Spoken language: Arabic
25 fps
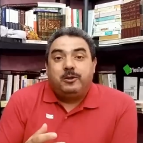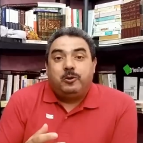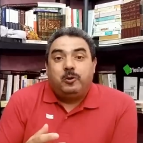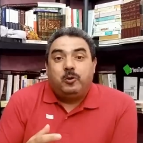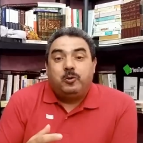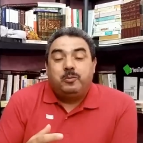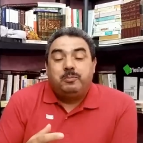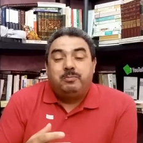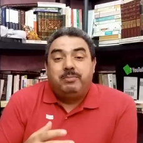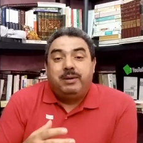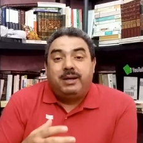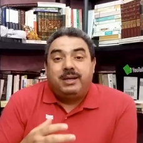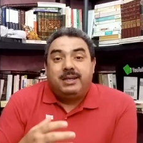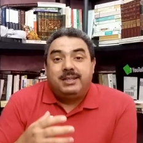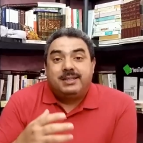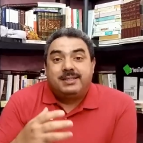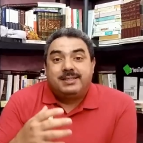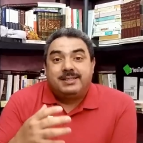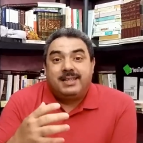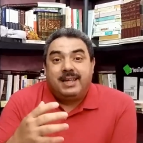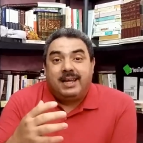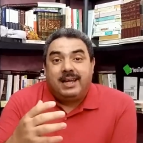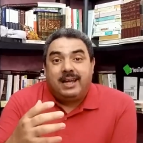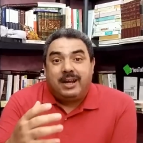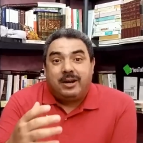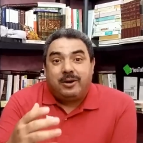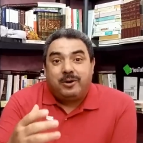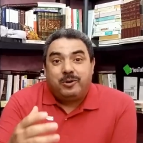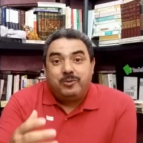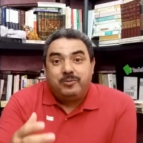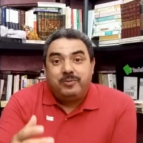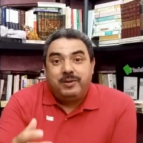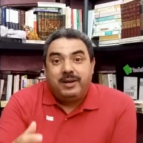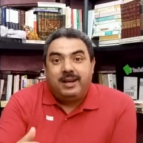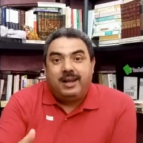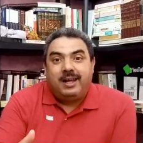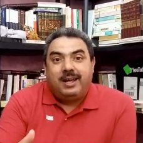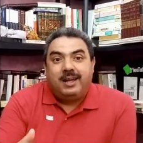حبا
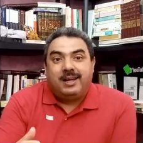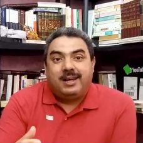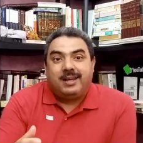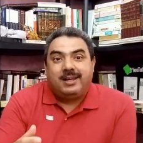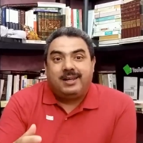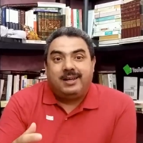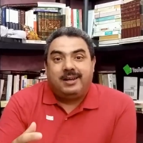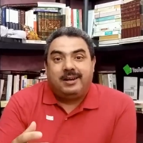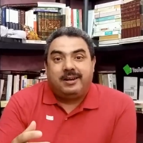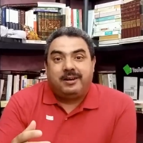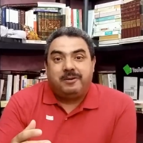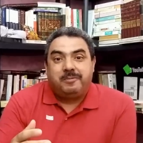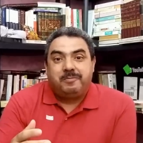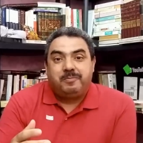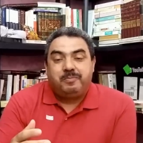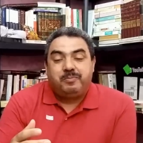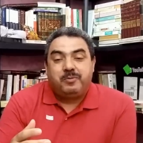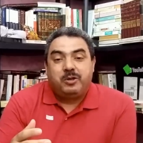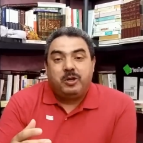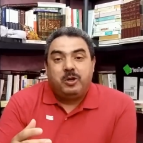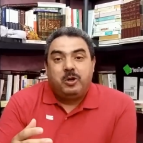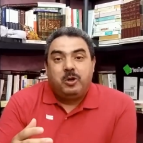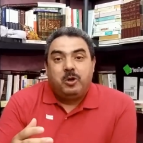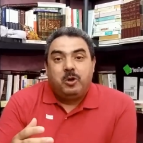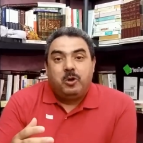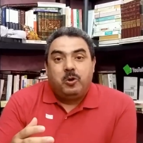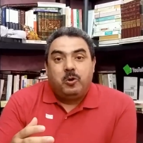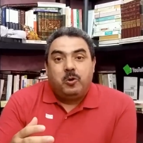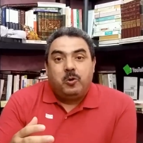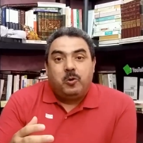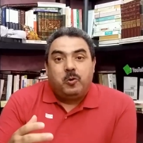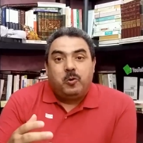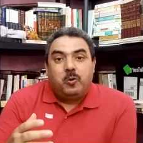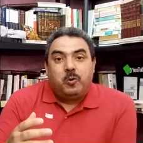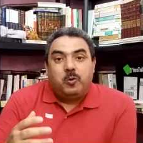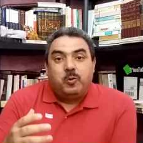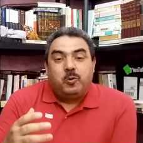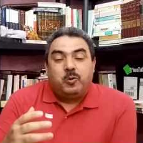للتعرف للاخر
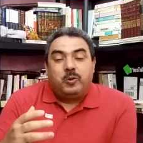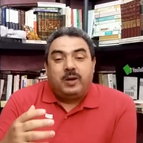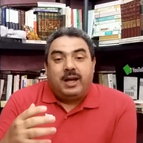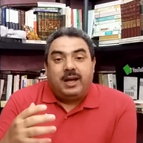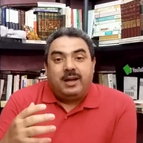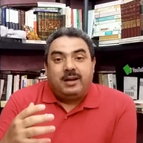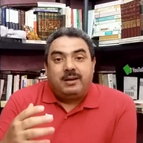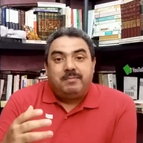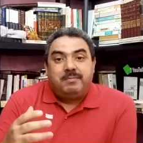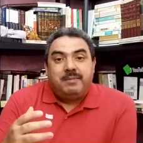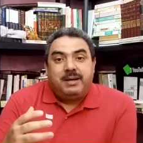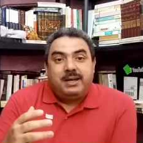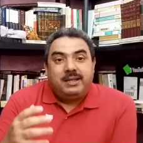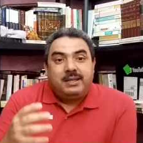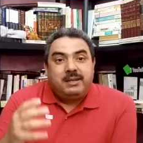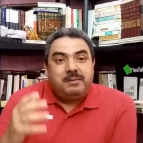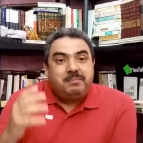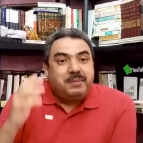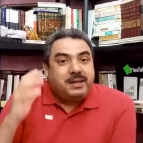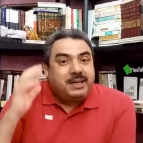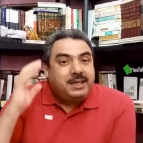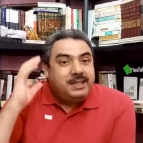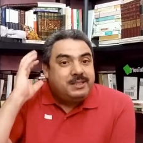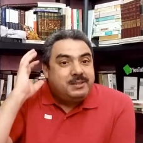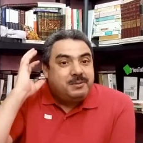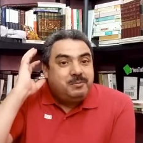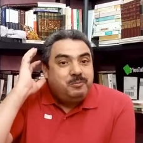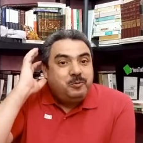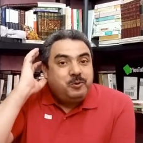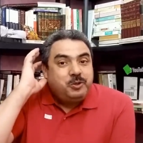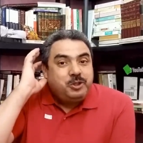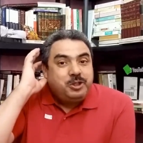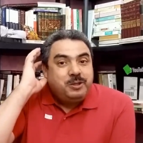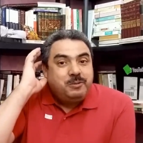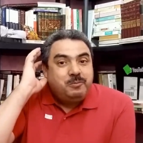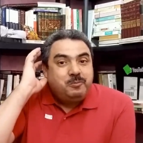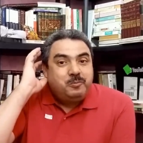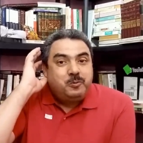والالمان ما
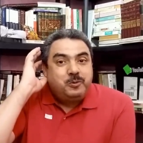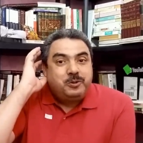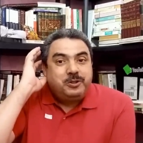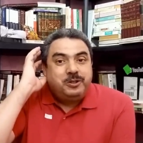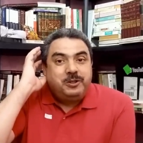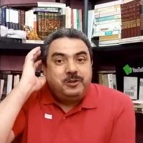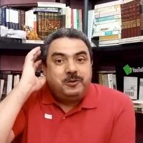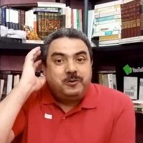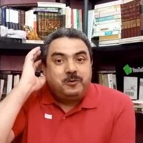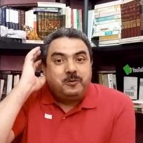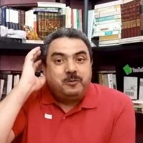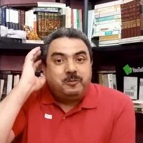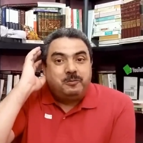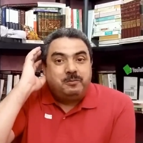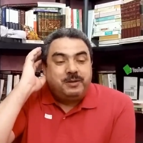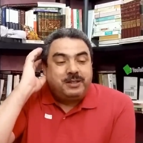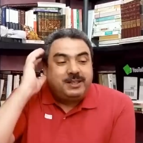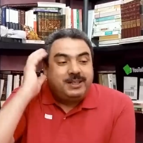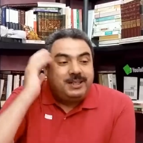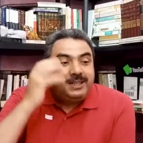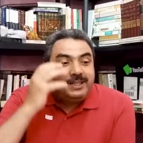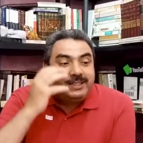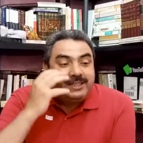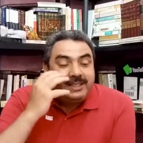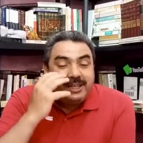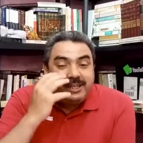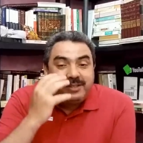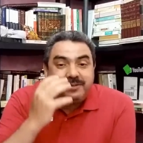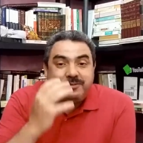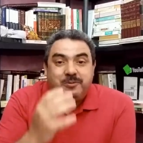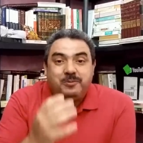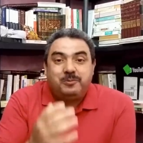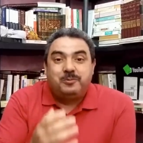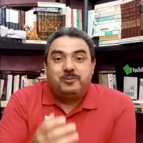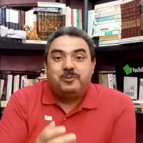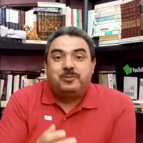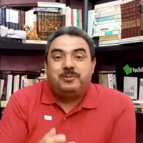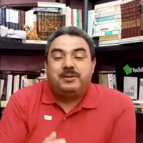كيسمعوش بودنيهم
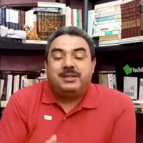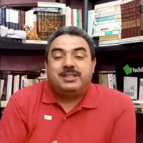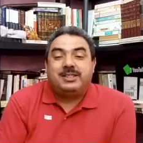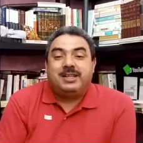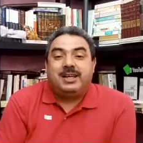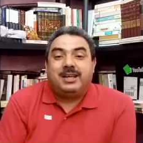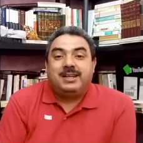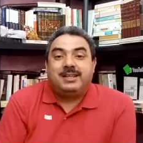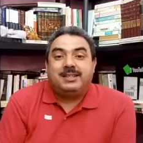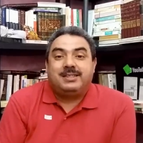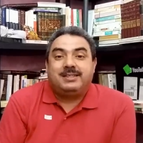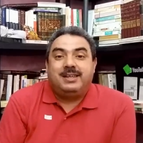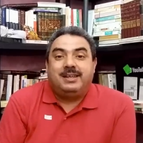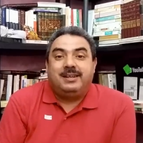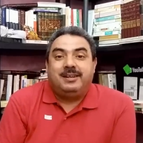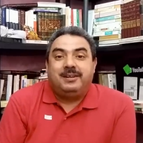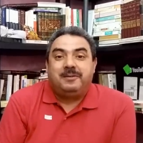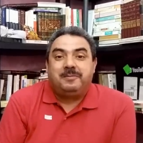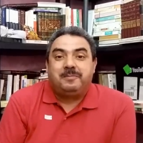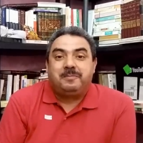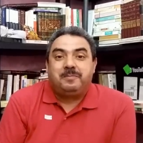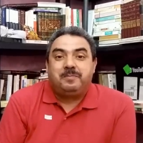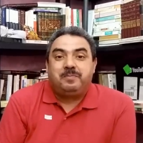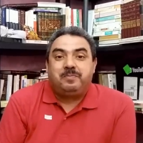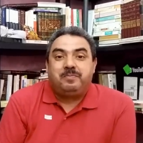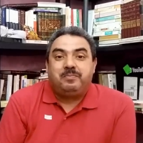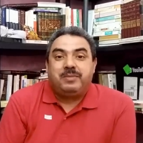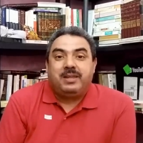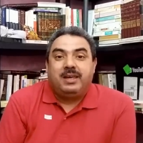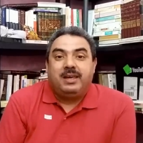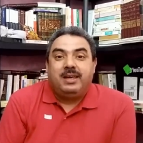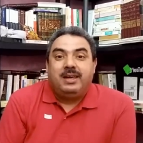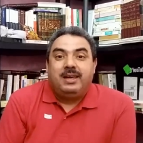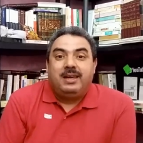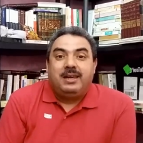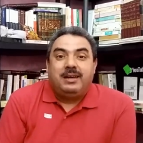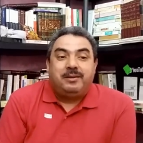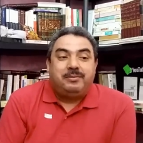كيكتشفوا مباشره
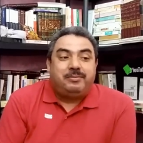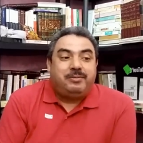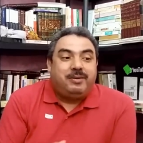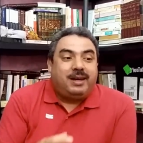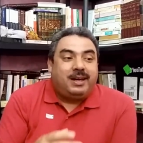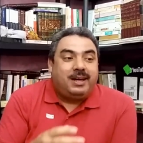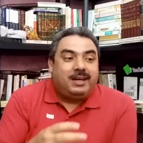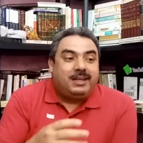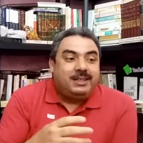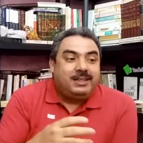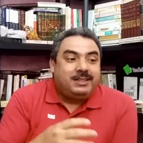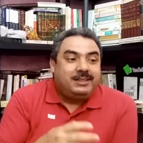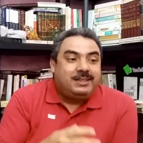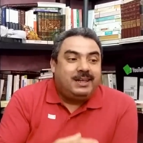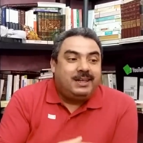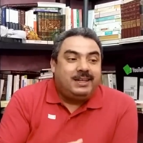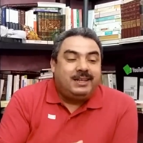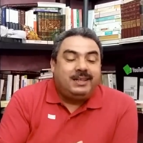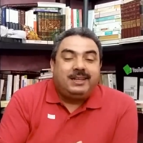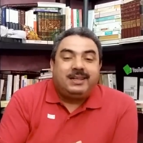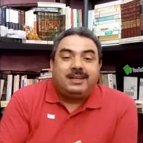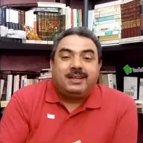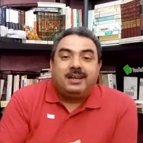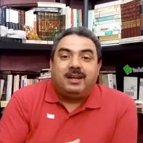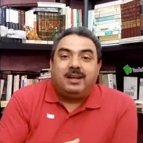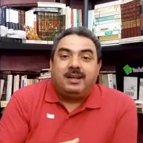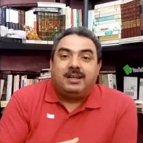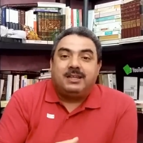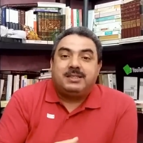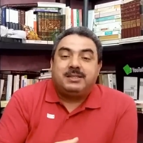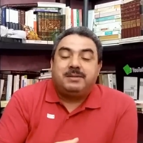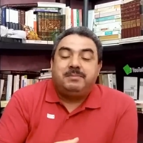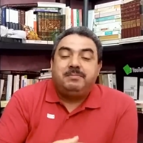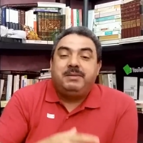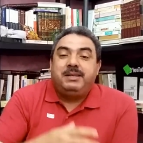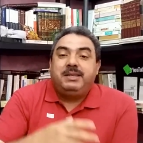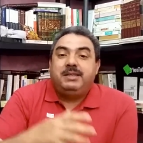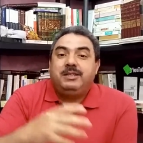فلذلك
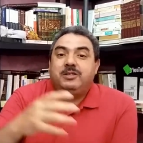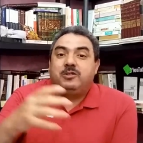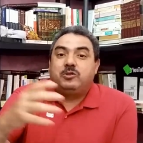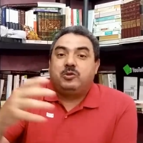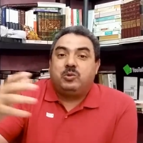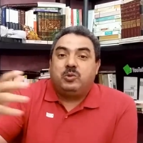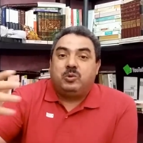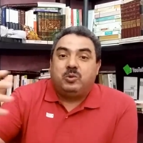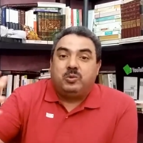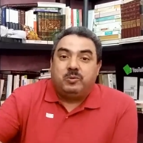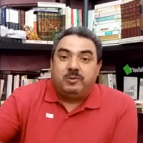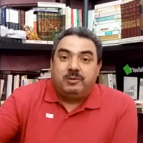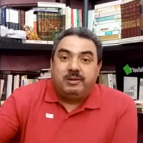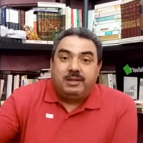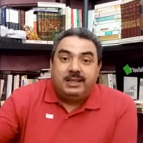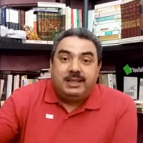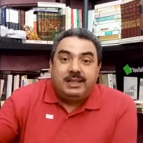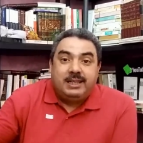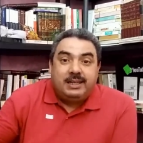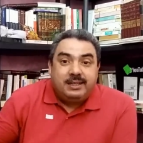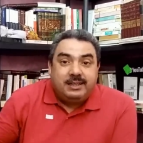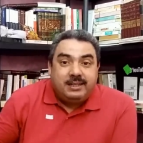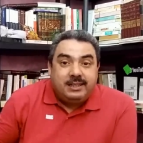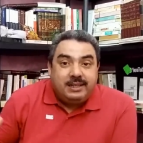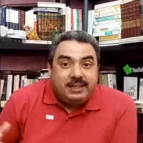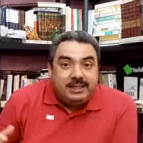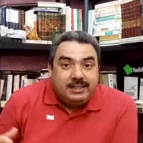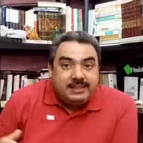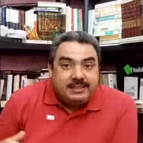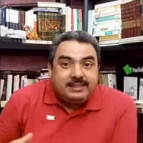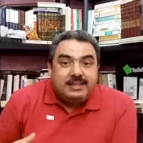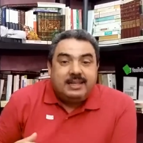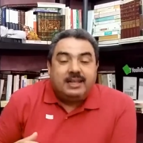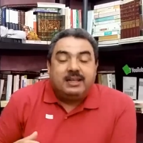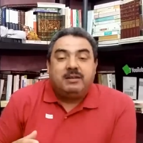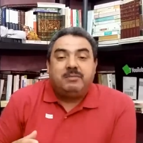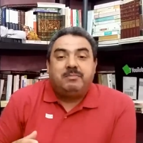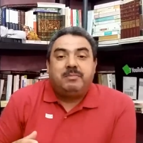تميز
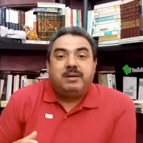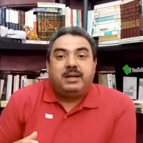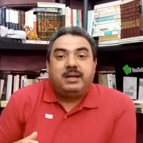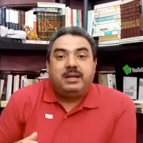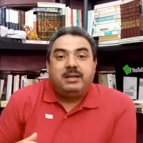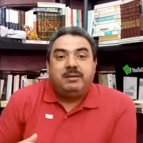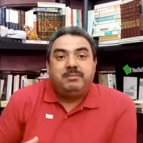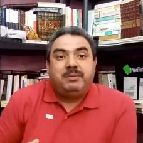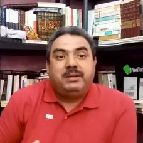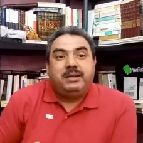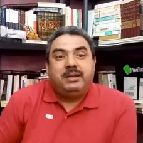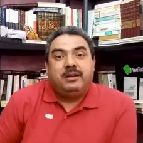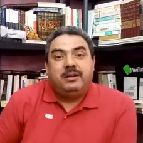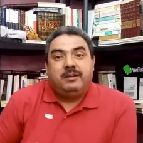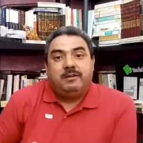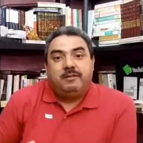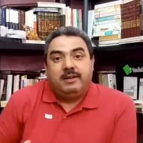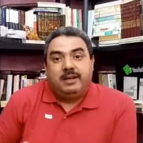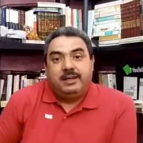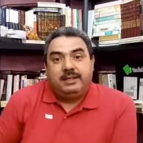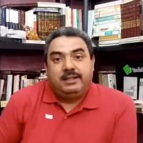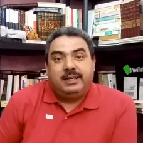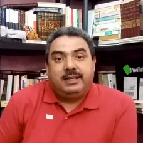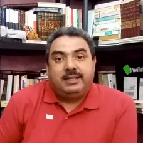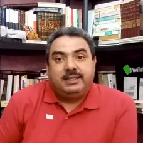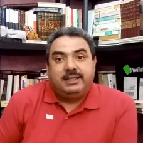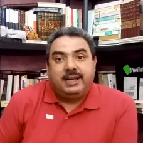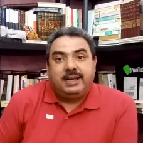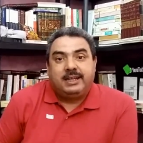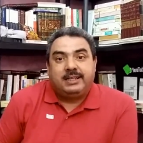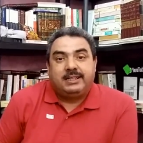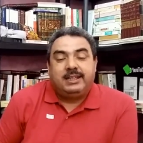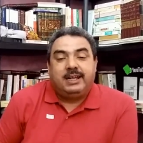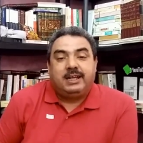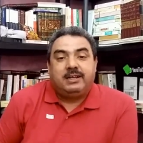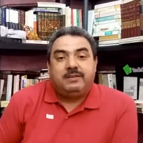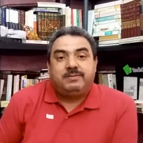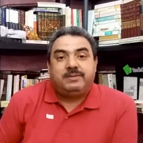الانسان المغربي يعني
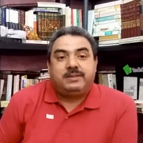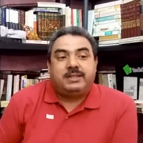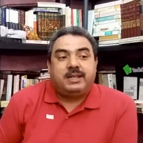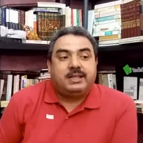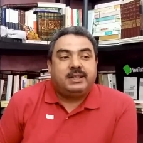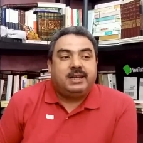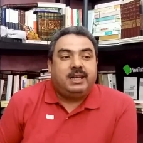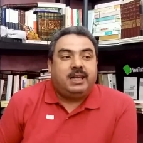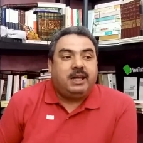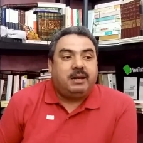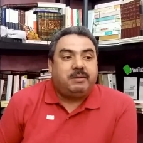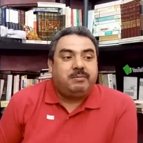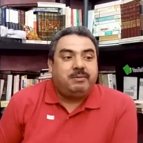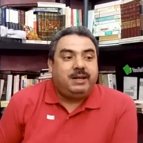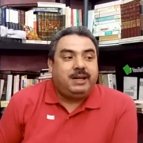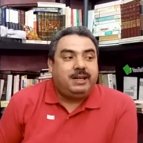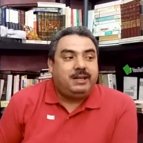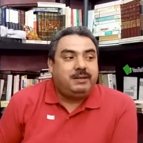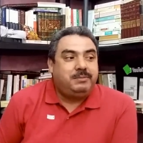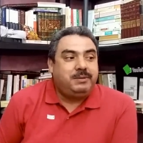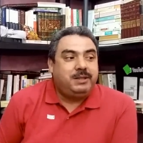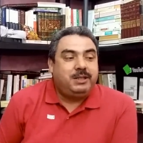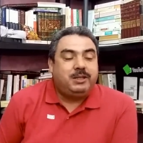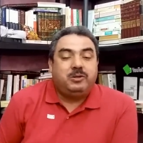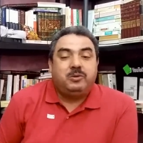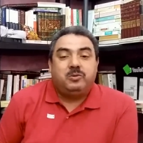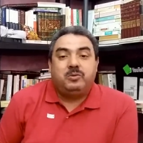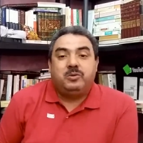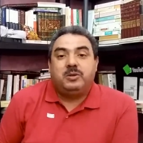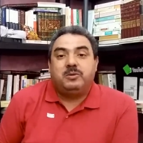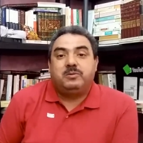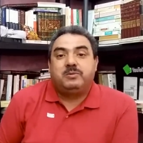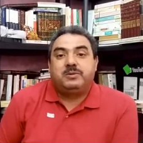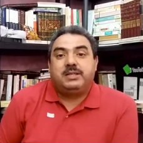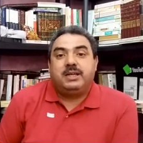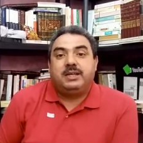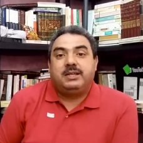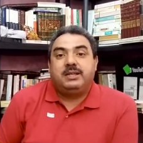اثناء الفتره الحرب العالميه الاولى
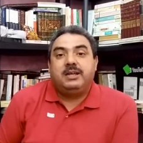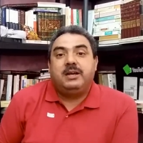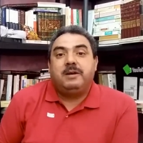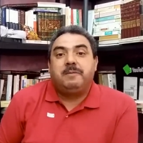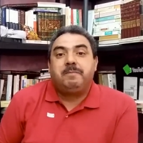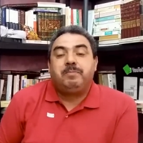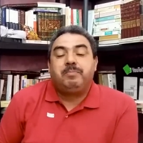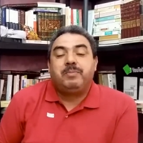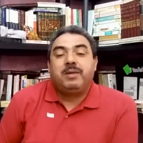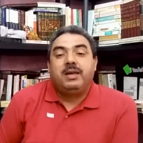والثانيه